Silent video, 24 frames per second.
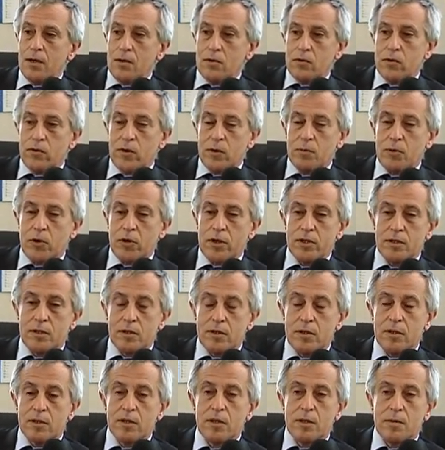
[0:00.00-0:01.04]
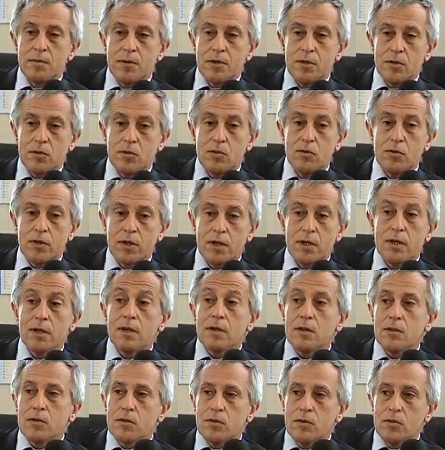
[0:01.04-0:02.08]
dovrebbero essere delle persone che
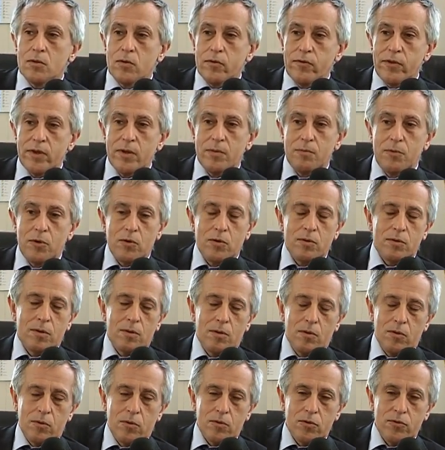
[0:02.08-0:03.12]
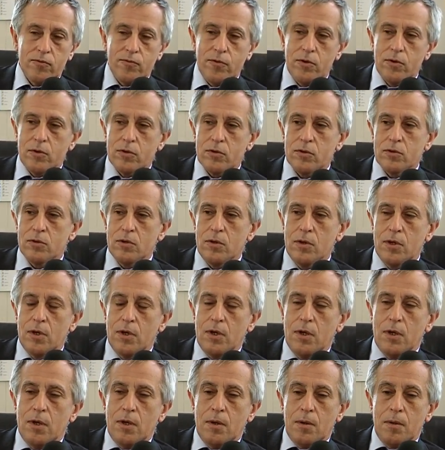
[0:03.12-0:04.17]
dovrebbero nel loro sforzo
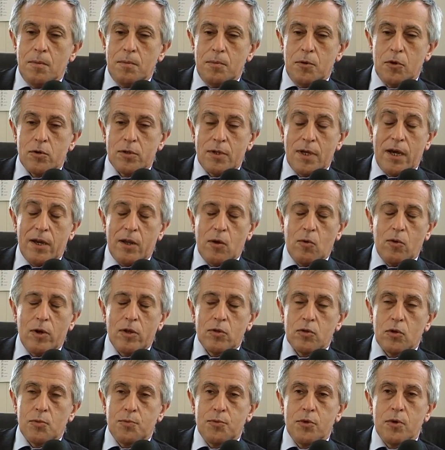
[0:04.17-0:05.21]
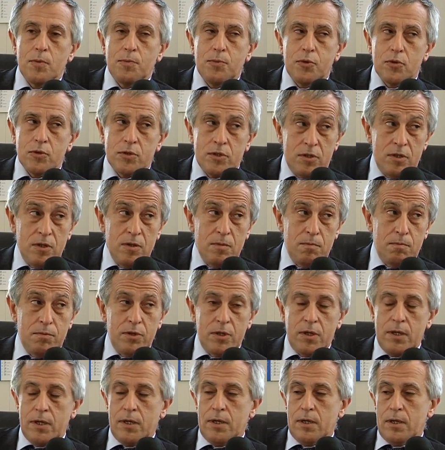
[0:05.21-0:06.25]
portare quanto più è
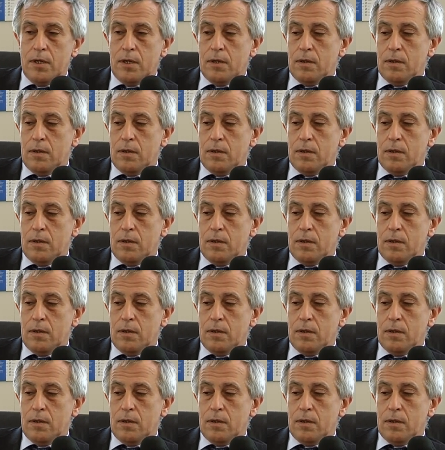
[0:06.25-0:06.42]
possibile